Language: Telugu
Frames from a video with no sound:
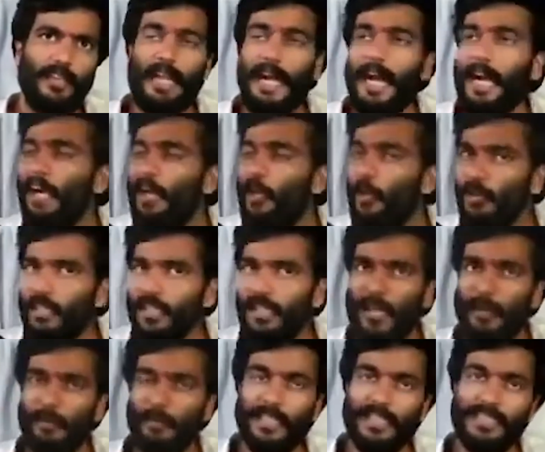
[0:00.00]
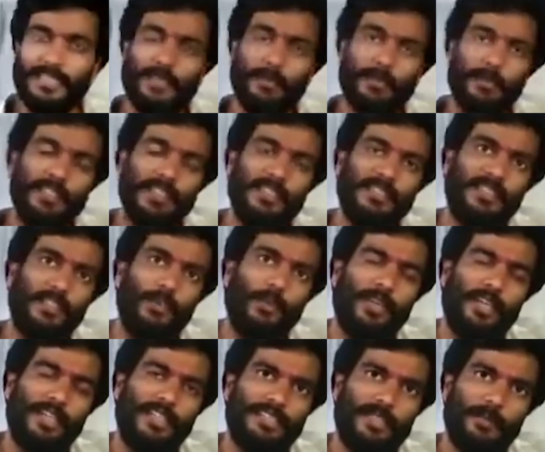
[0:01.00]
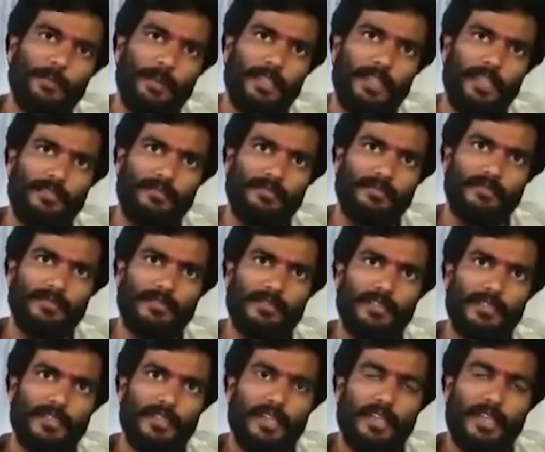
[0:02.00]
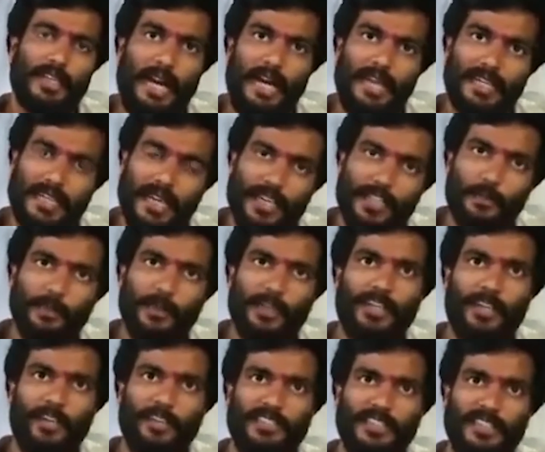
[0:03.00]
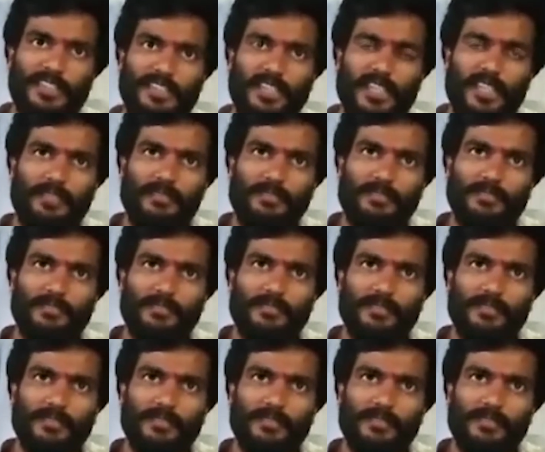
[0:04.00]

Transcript: నాగలుటి గ్రామానికి సంబంధించిన ఒకరిని చంపినారు కాంట్రాక్టు మర్డర్లు చేసినారు